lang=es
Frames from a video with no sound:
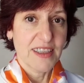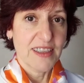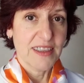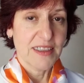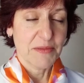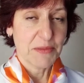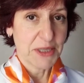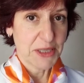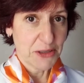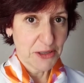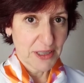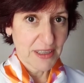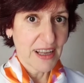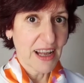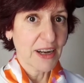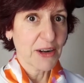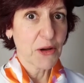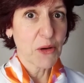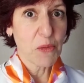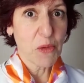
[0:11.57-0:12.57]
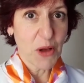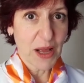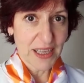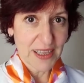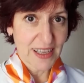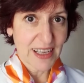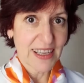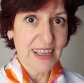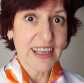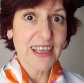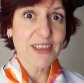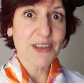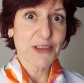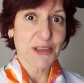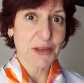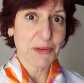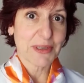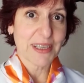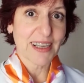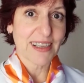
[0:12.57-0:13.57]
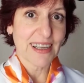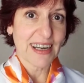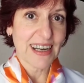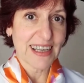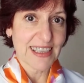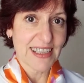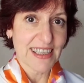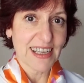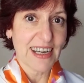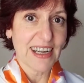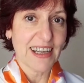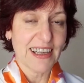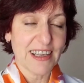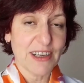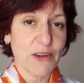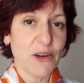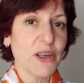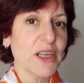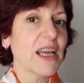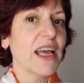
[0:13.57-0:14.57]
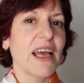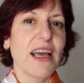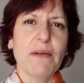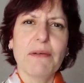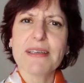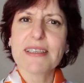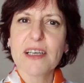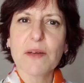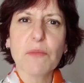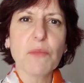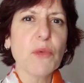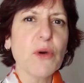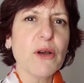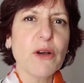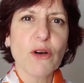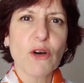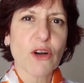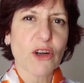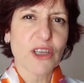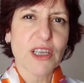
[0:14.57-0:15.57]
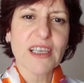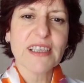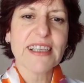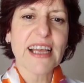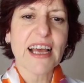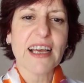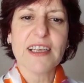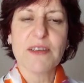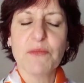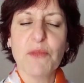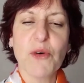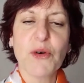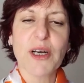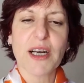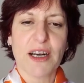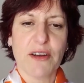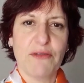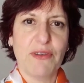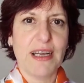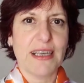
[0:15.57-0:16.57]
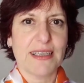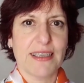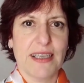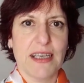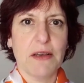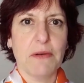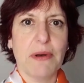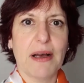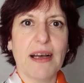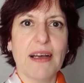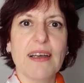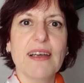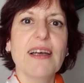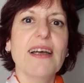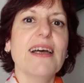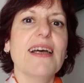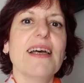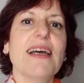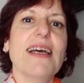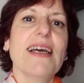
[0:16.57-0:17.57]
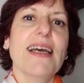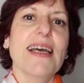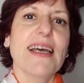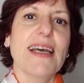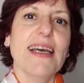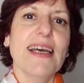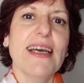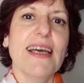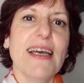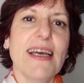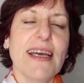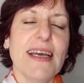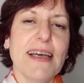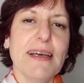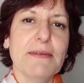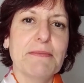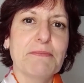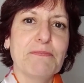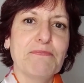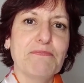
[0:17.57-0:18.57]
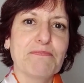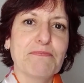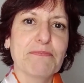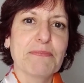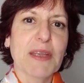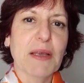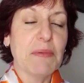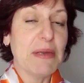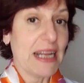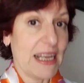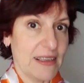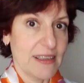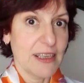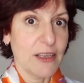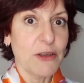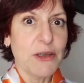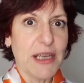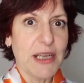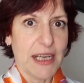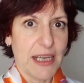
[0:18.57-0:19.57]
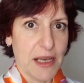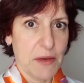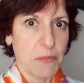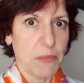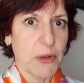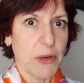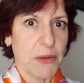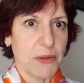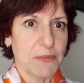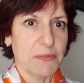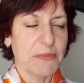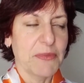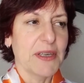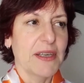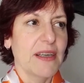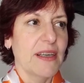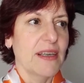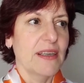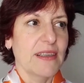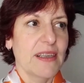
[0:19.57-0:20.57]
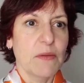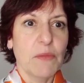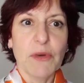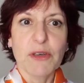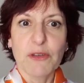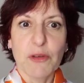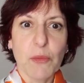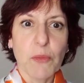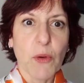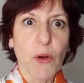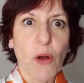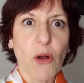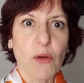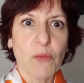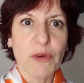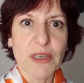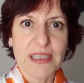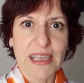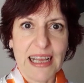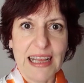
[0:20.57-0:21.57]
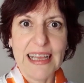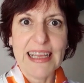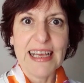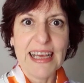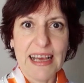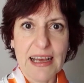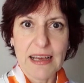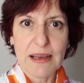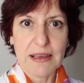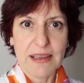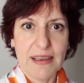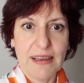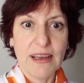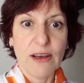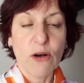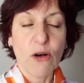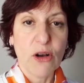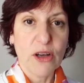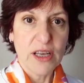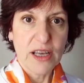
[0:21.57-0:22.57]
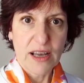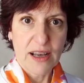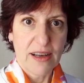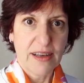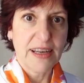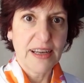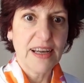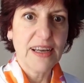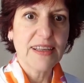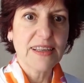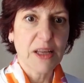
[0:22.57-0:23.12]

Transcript: Bueno, ¿qué tal? ¿Cómo andan? De eso se va a tratar la charla de hoy. Va a ser muy cortita y muy reflexiva. Em, mira, te doy un ejemplo. Te muestro un poco cómo está el día de hoy acá y te